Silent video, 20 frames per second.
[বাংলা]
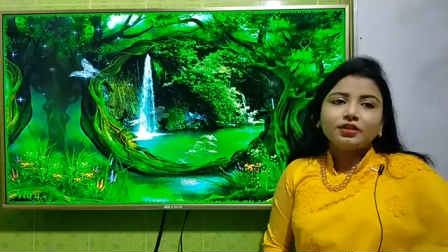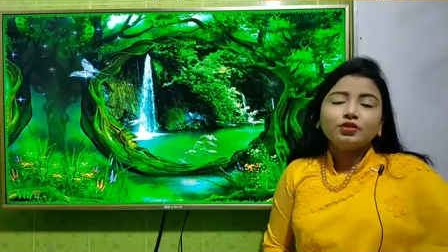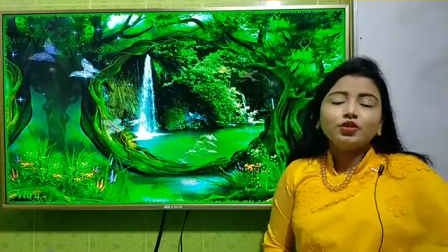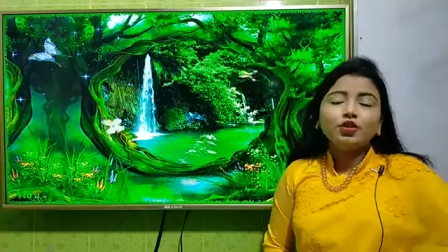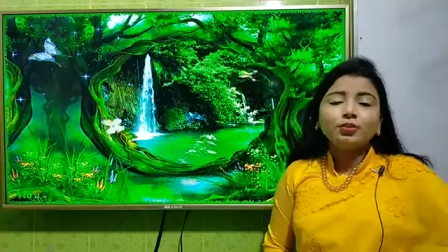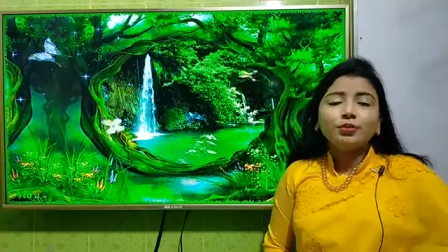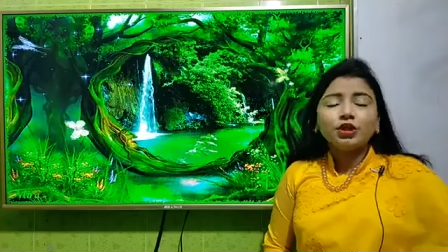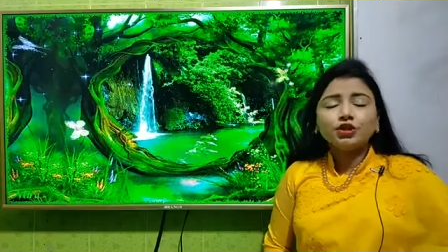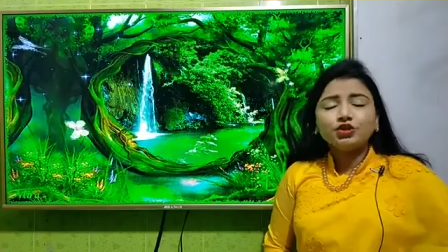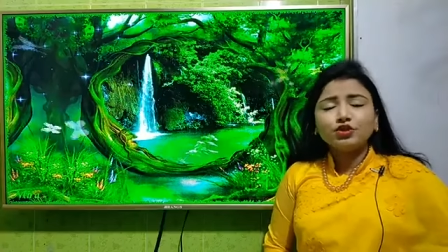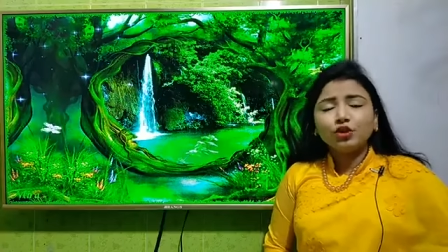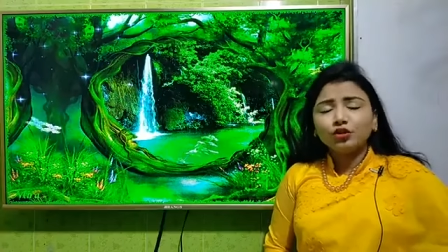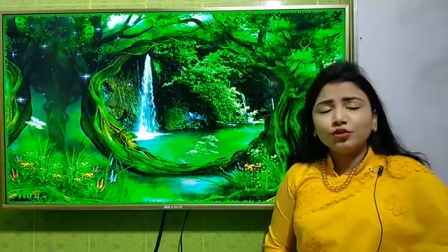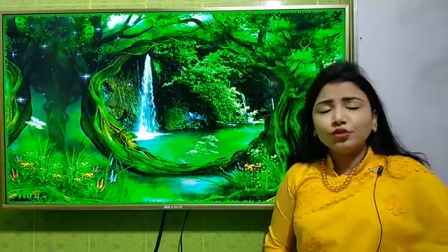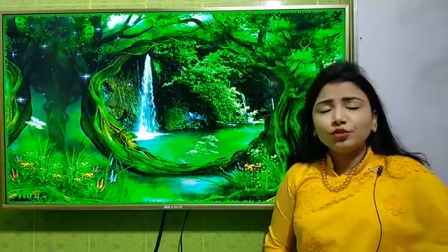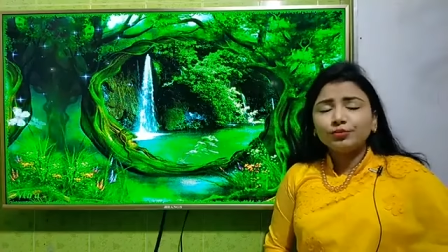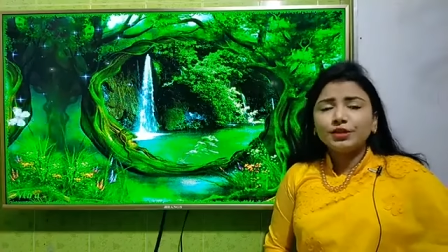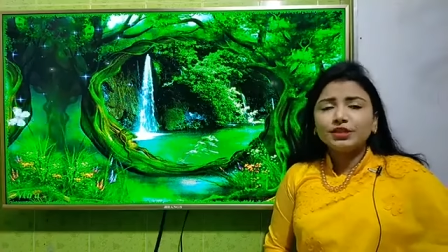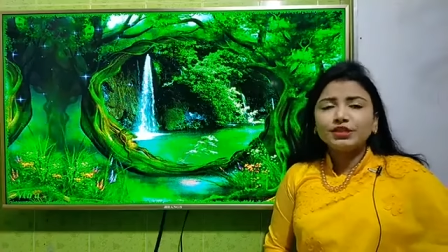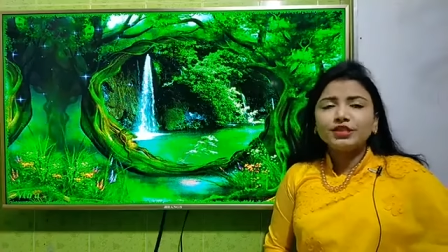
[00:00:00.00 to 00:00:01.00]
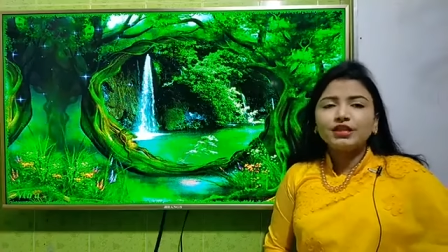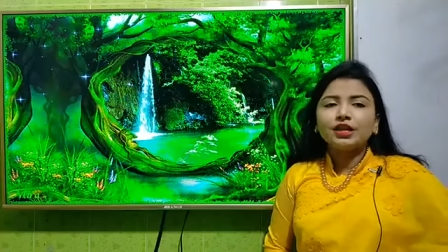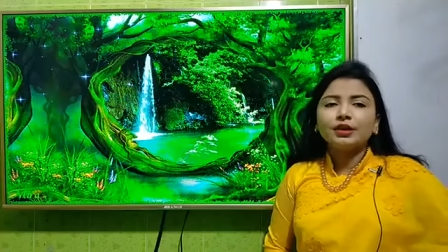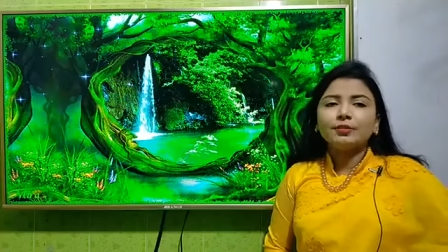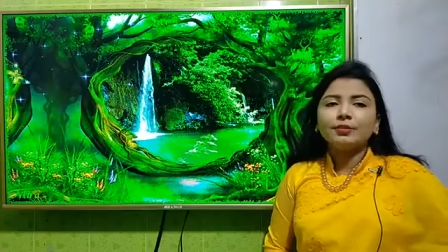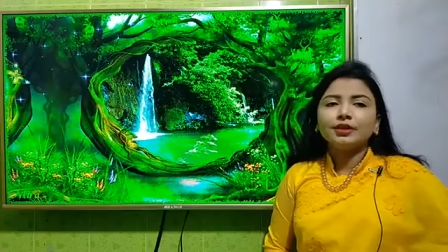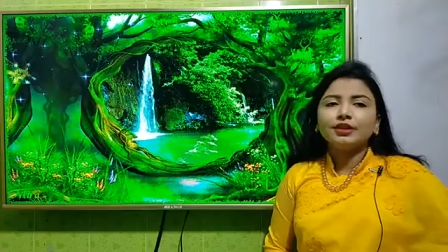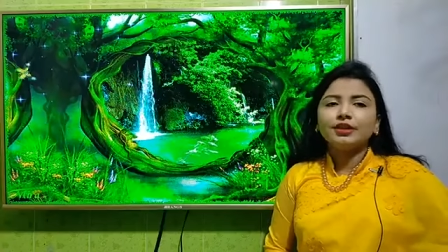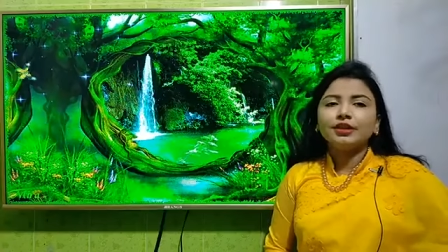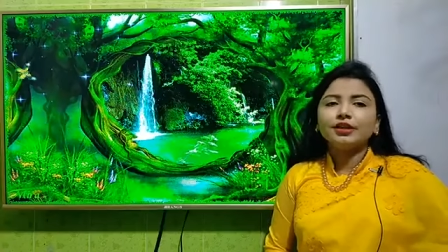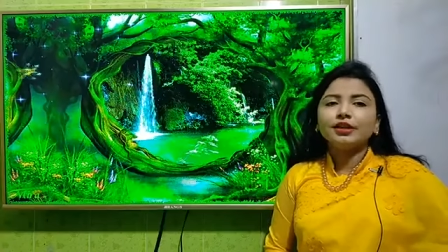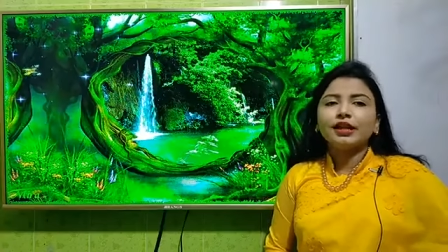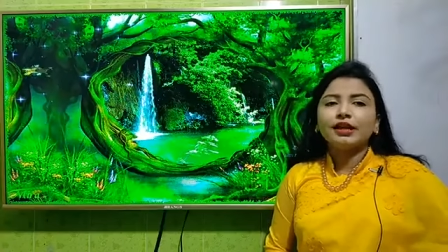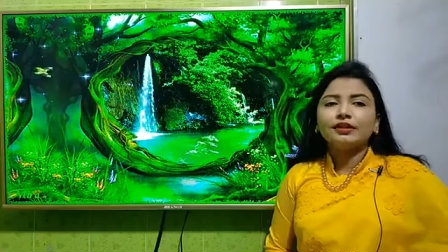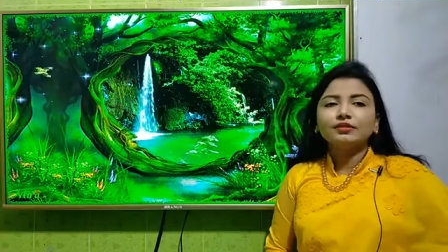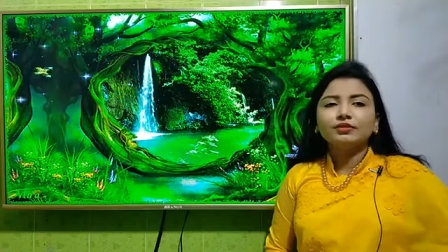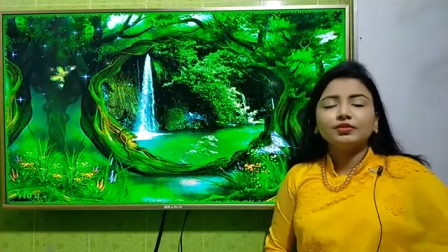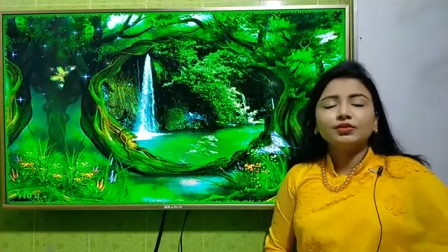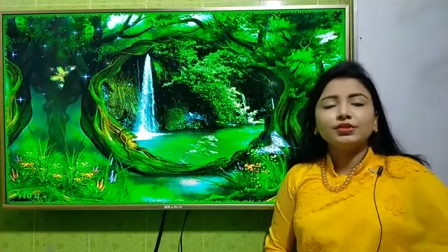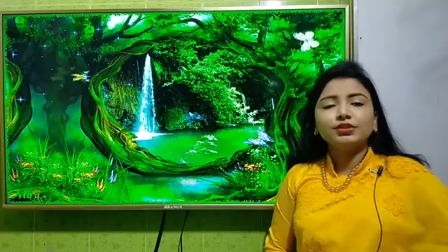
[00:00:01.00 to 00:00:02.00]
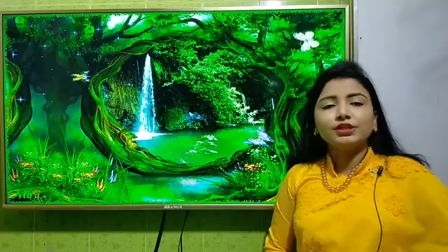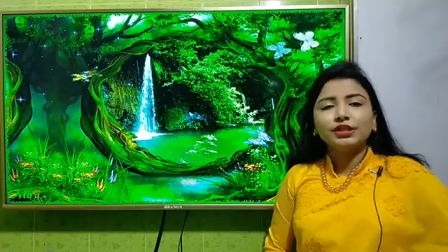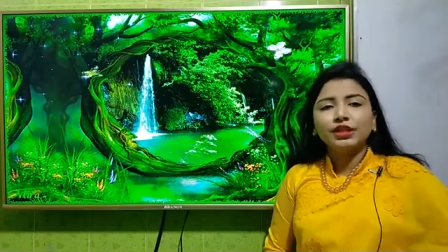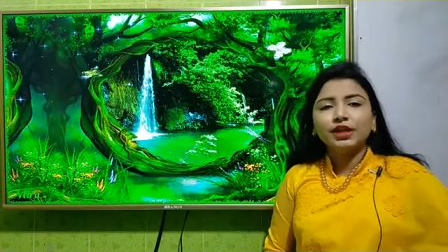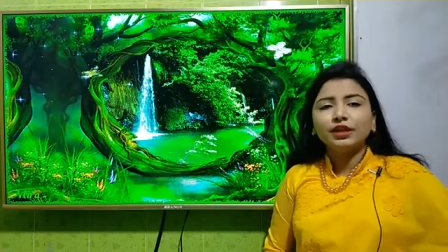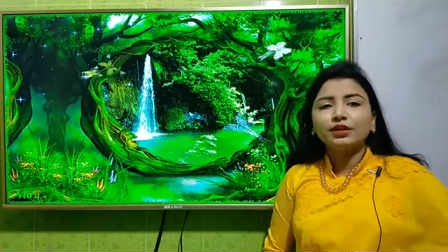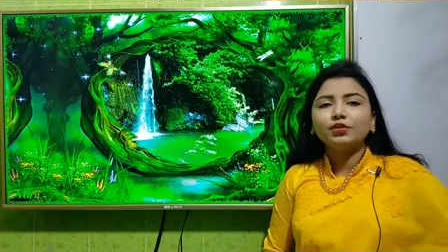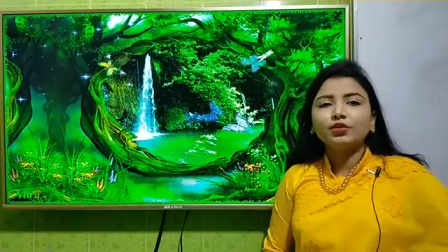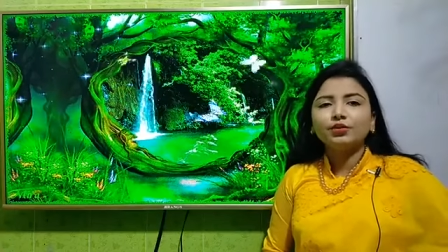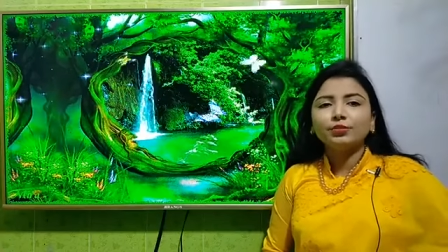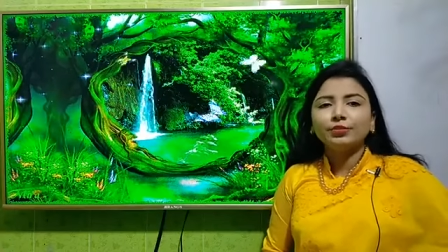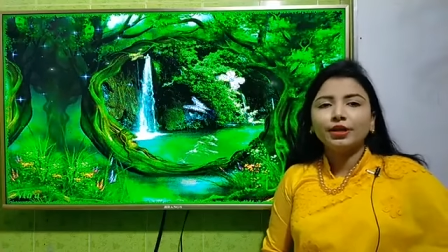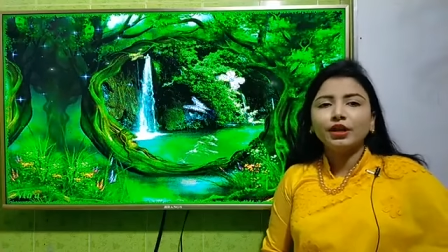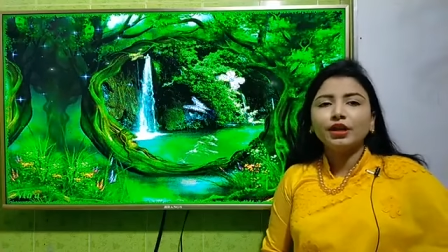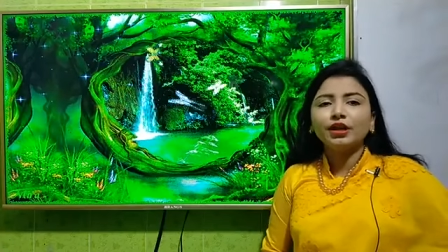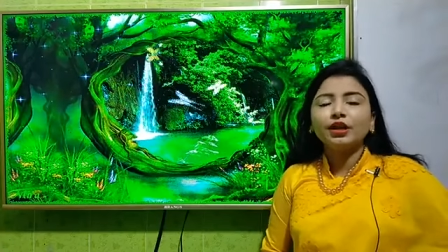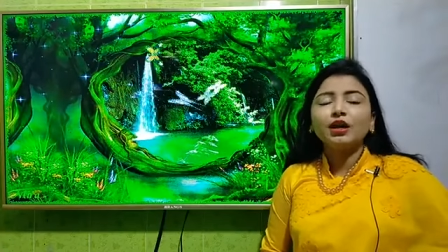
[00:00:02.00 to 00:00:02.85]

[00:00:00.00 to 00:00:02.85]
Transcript: তোমরা যত বেশি আমাদের ক্লাসগুলো শেয়ার করবে